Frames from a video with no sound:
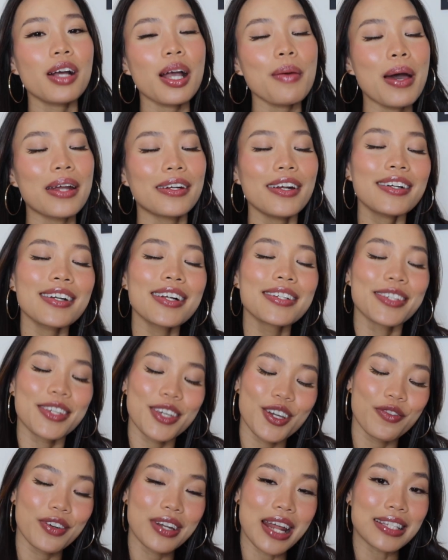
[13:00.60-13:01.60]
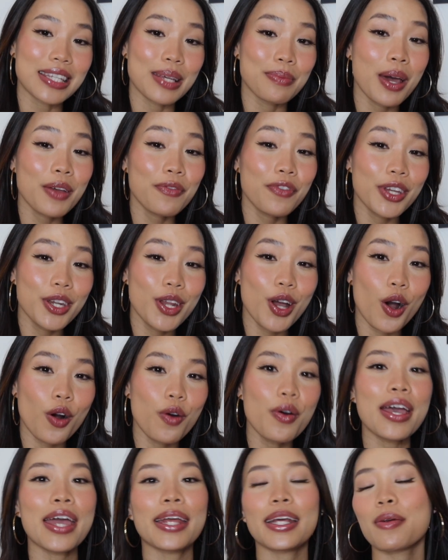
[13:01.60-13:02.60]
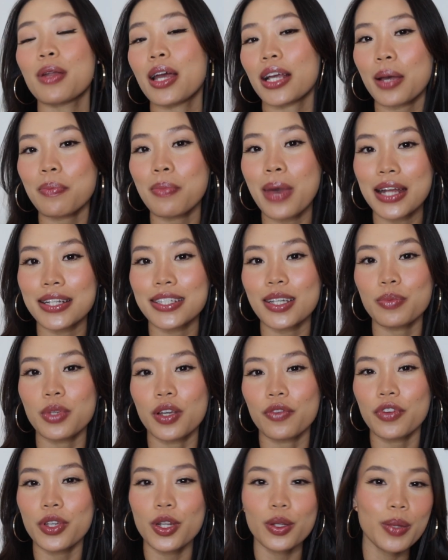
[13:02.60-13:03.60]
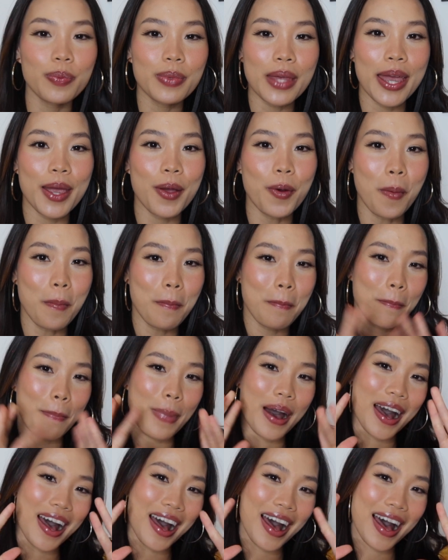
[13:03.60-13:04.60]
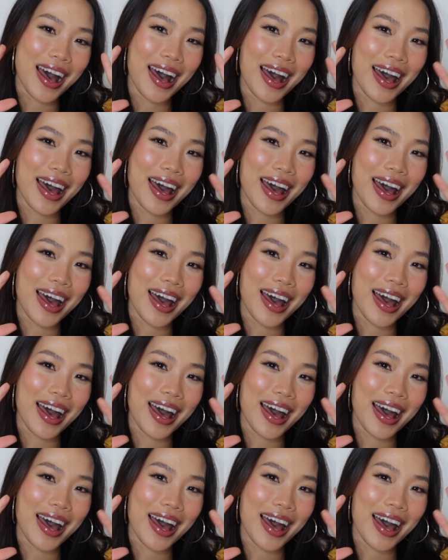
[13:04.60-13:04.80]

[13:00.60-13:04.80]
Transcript: ơn các bạn rất là nhiều vì đã xem hết video. Hẹn gặp lại các bạn trong những video tiếp theo. Bye!